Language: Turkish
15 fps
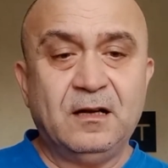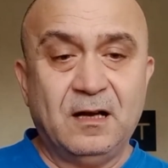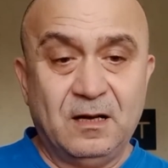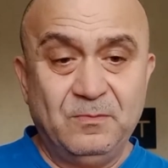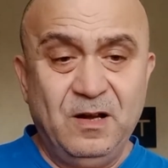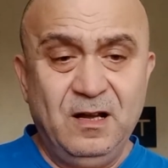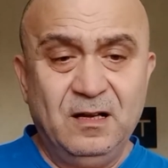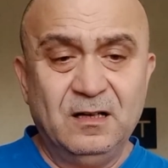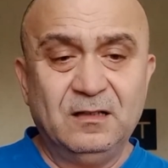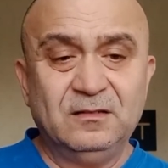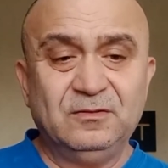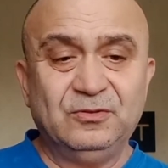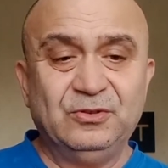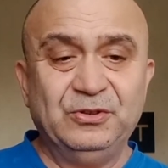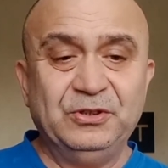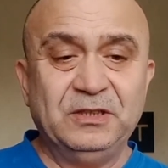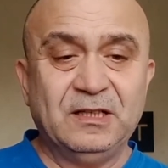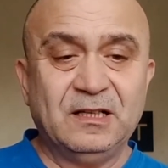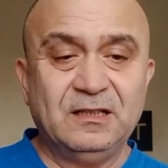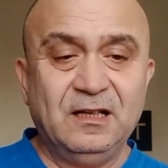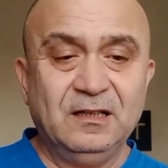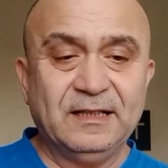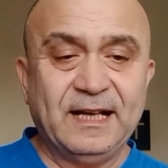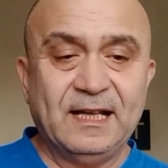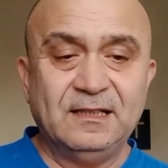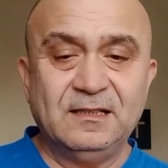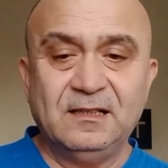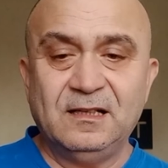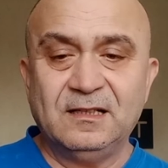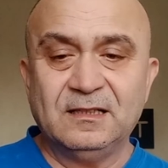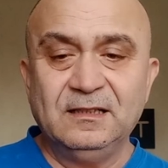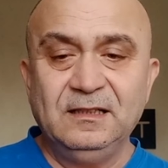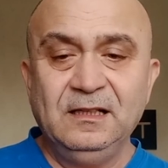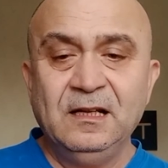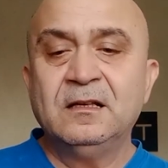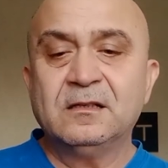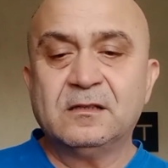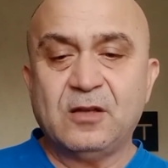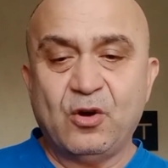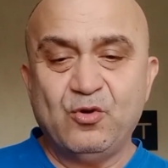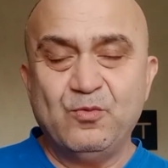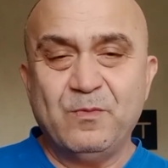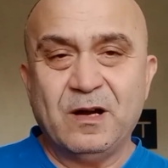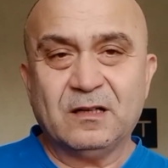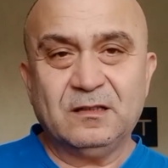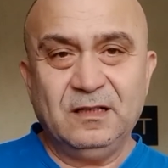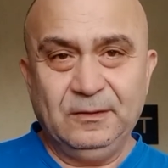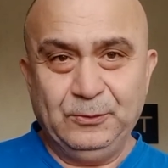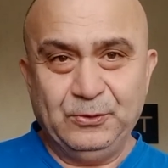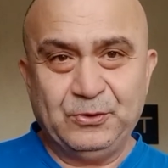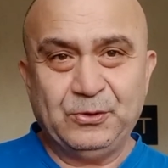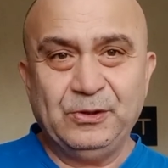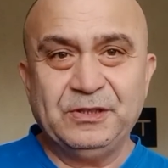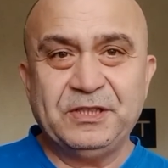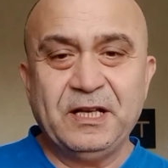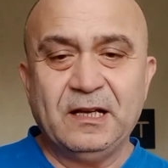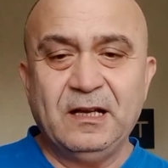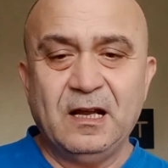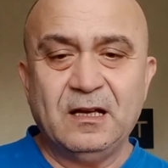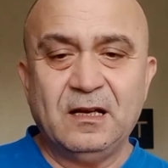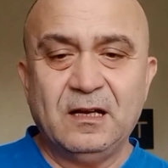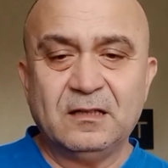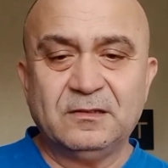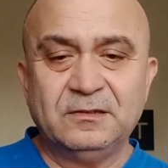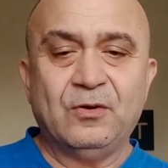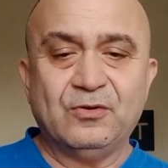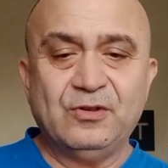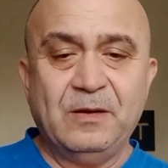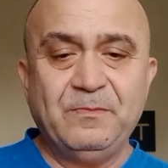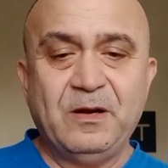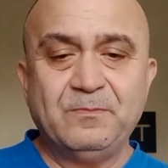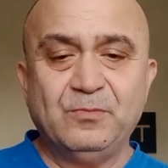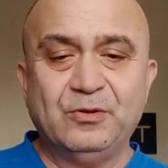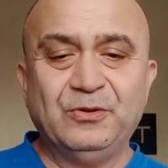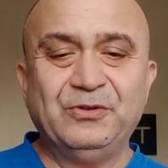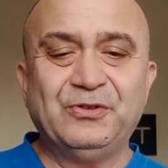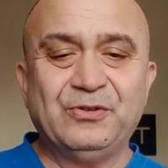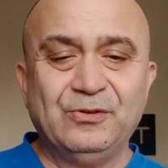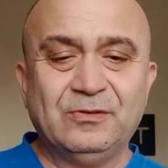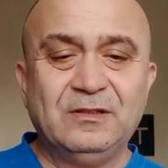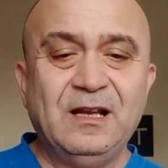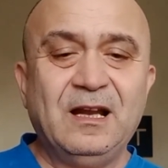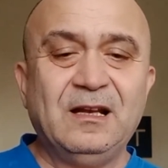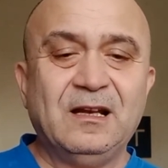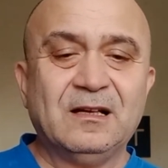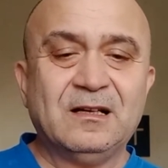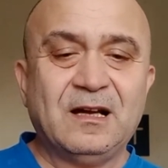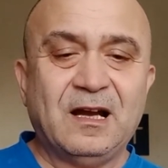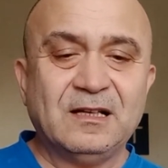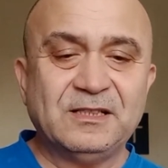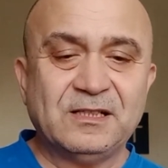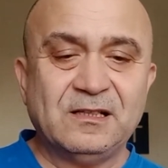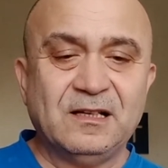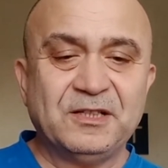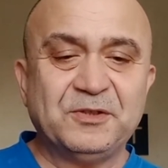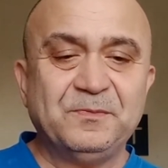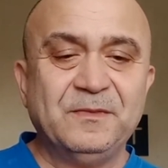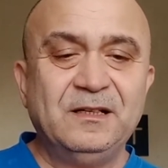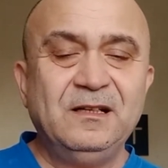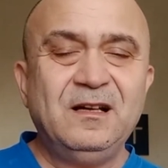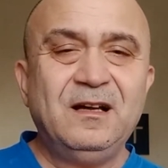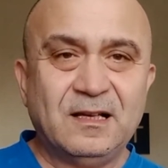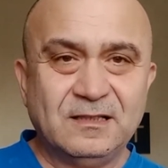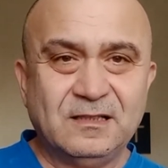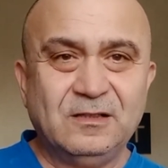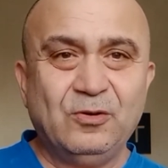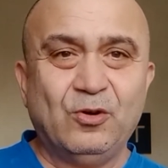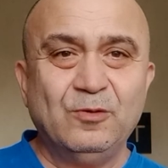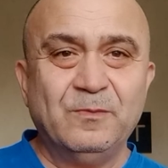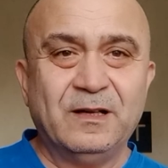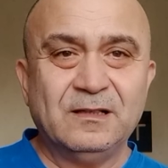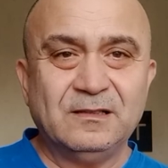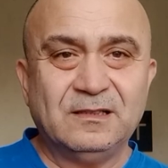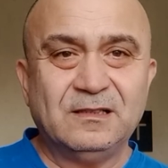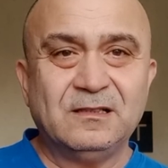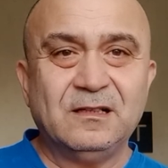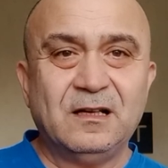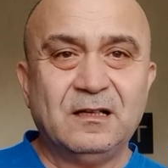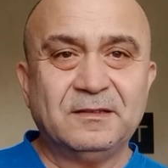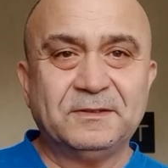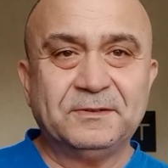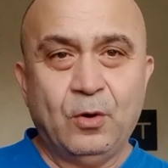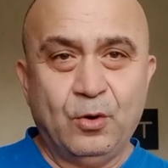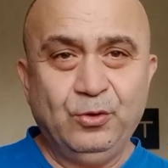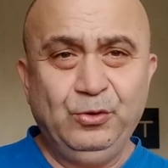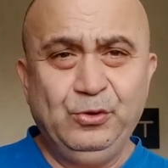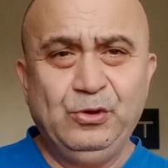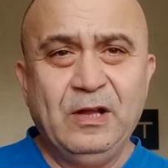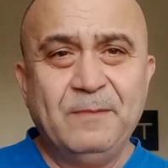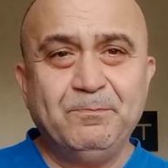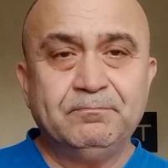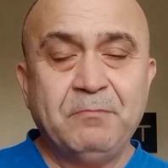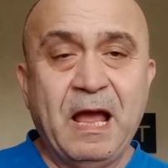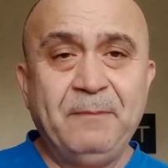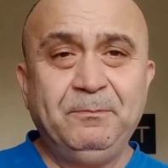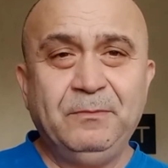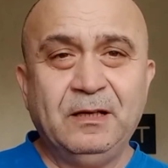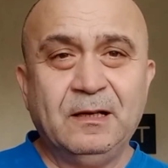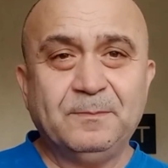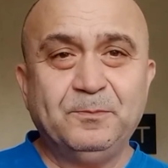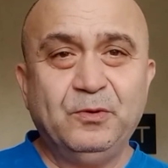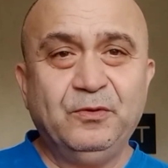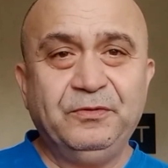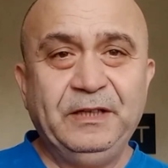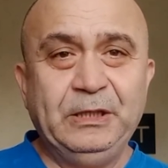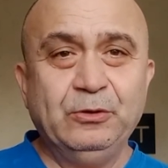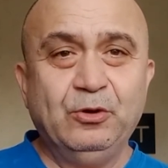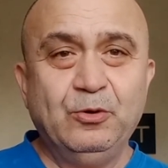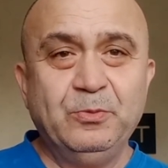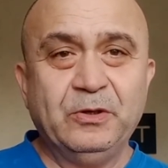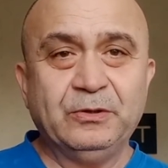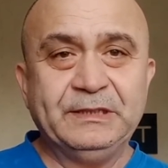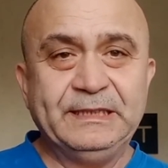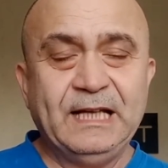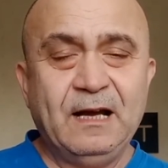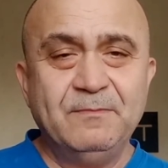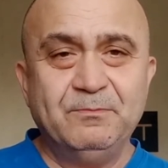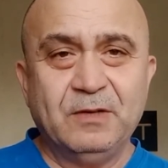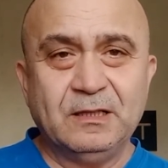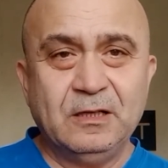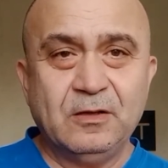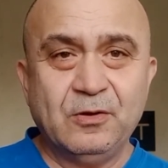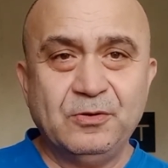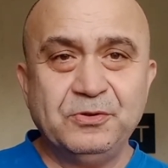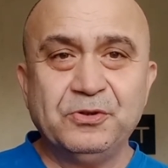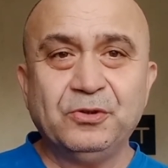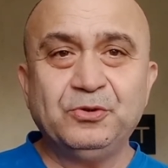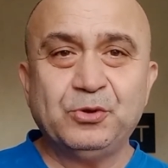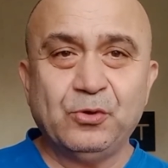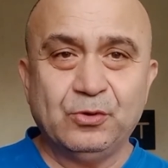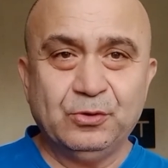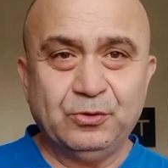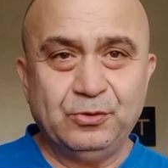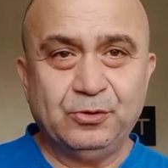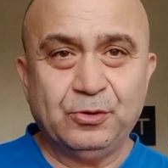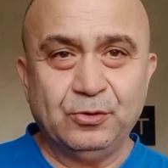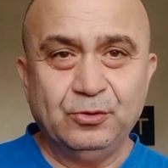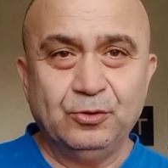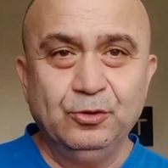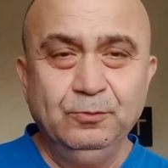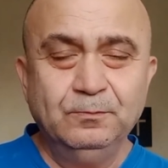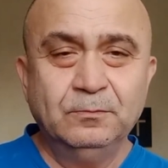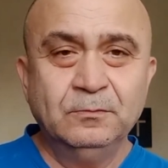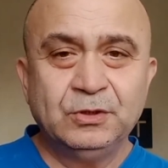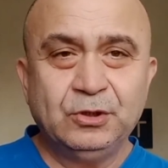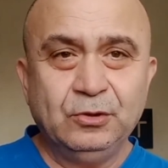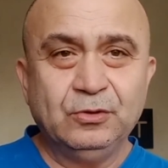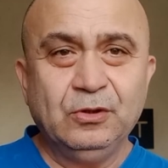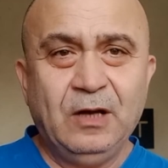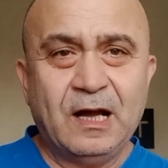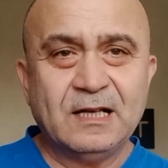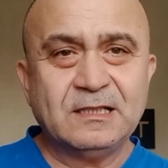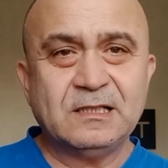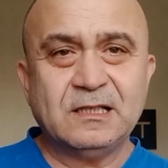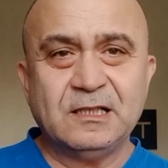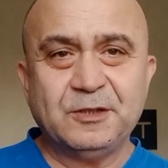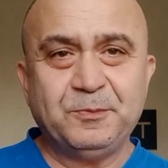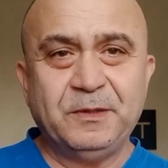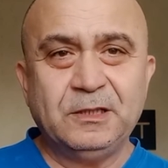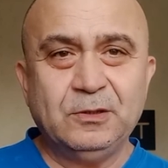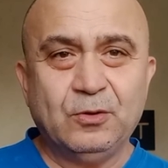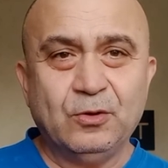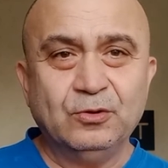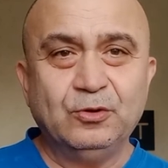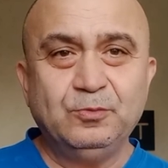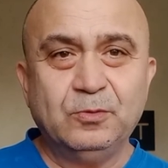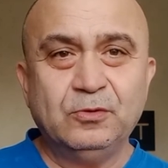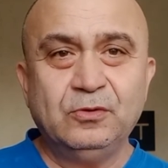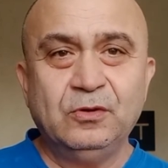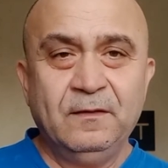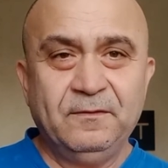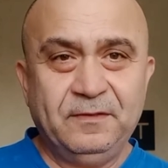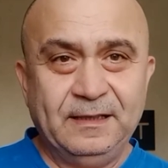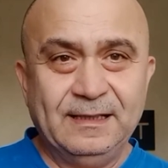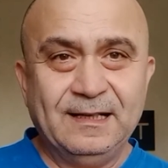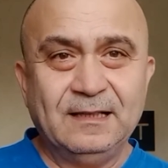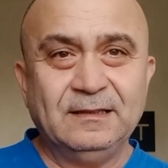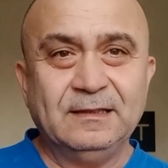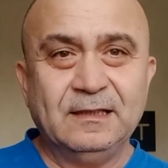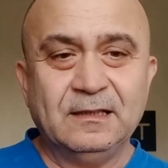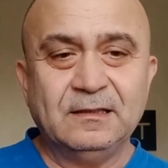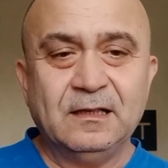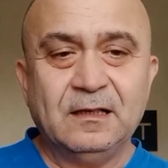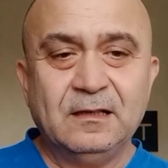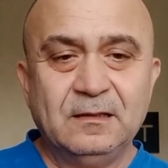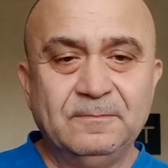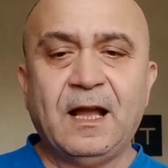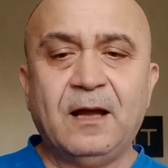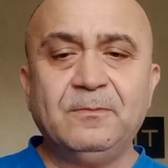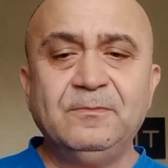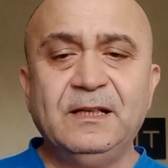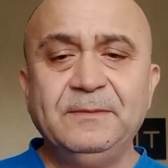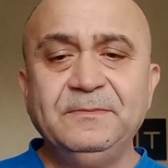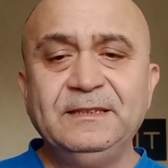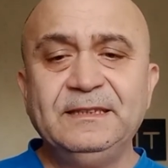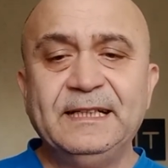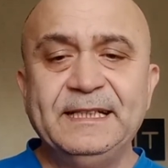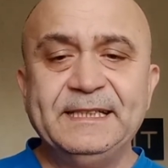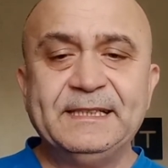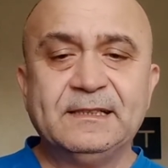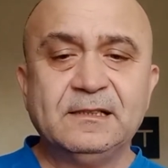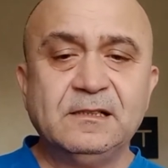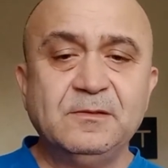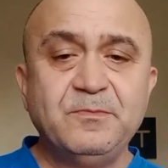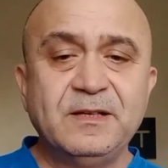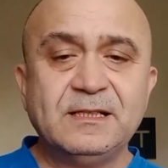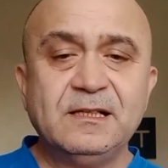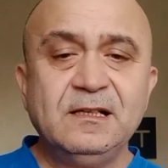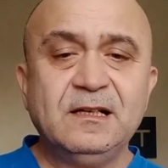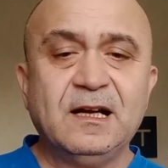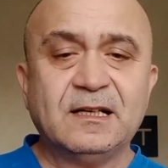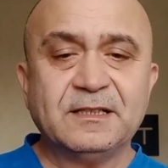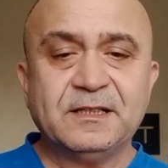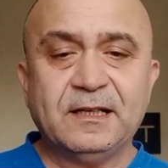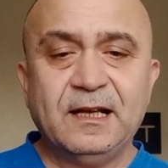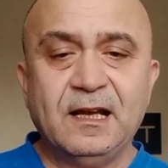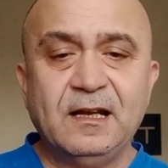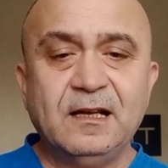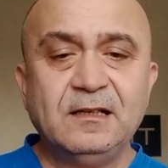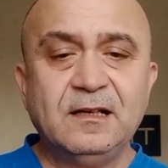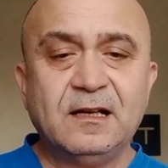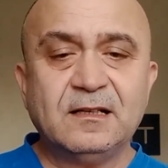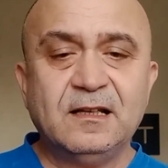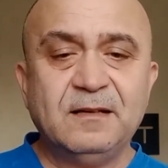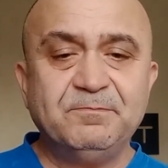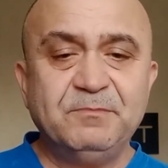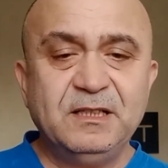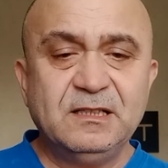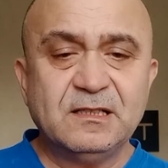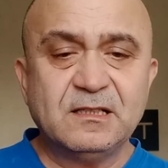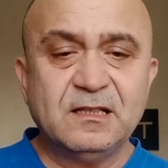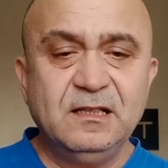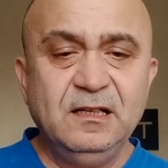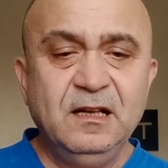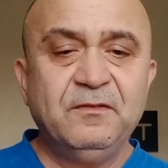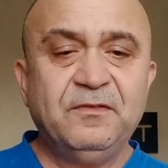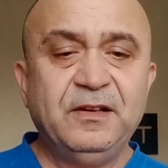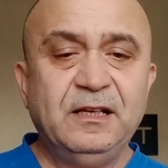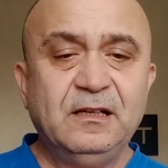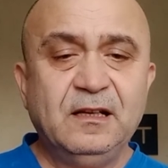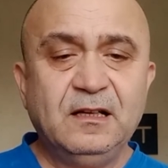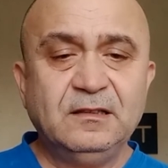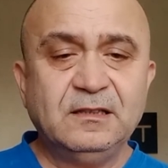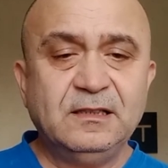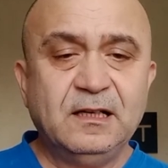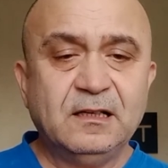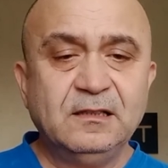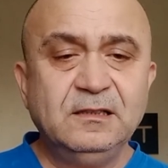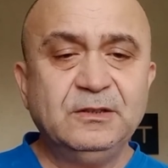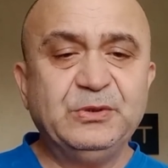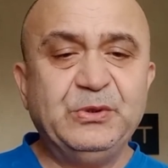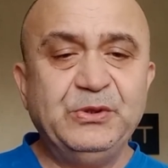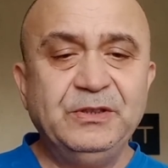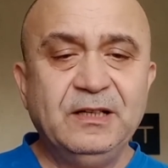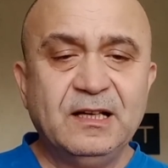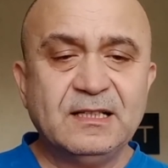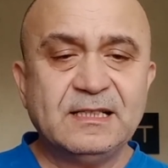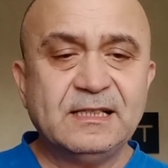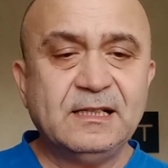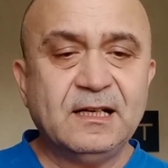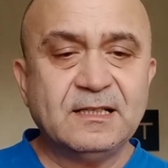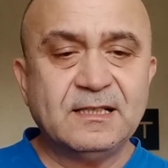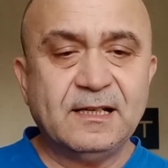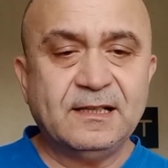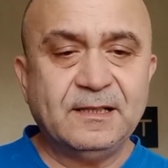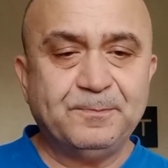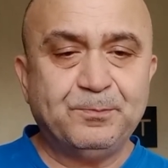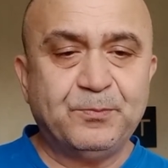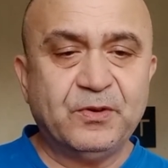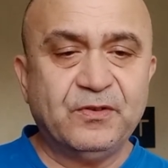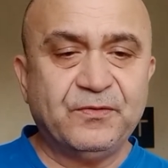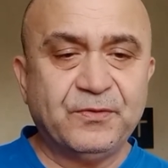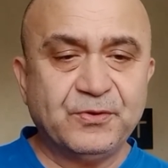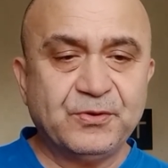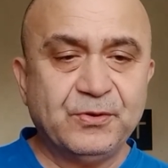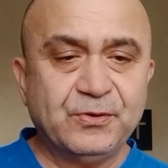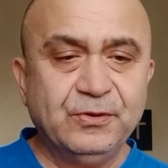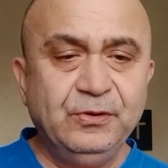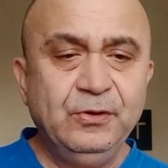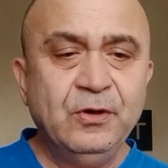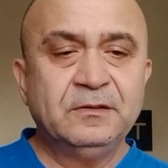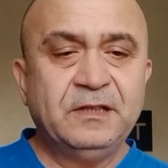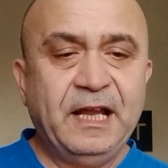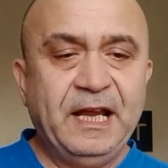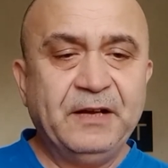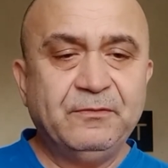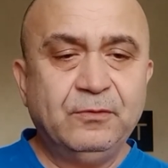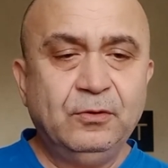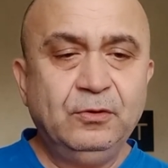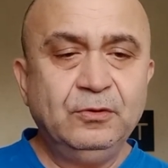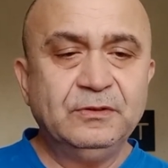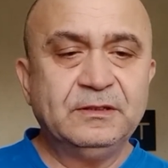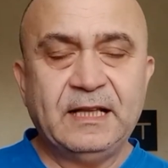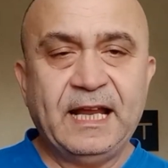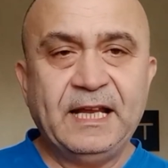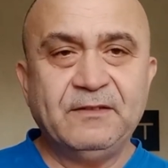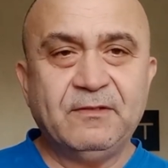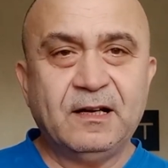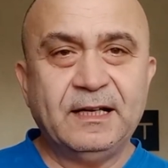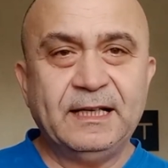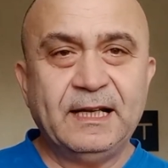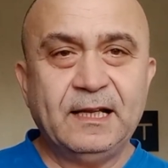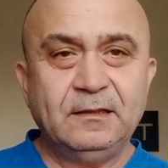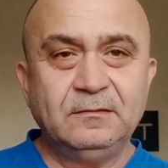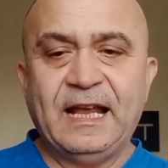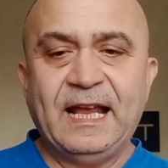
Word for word: ama dünyada kendilerini savunmakta güçlük çekerler. O zaman bu güçlüklerle karşılaşmaya hazır olmalıdırlar. O yüzden ben bile bu videomu yapmadan önce çok düşündüm çünkü hassas bir konu bu Finlandiya'da. Amblemin değiştirilmesine karşı gelenlerden birisi Finlandiyalı dünya siyaseti profesörü Teivo Teivainen.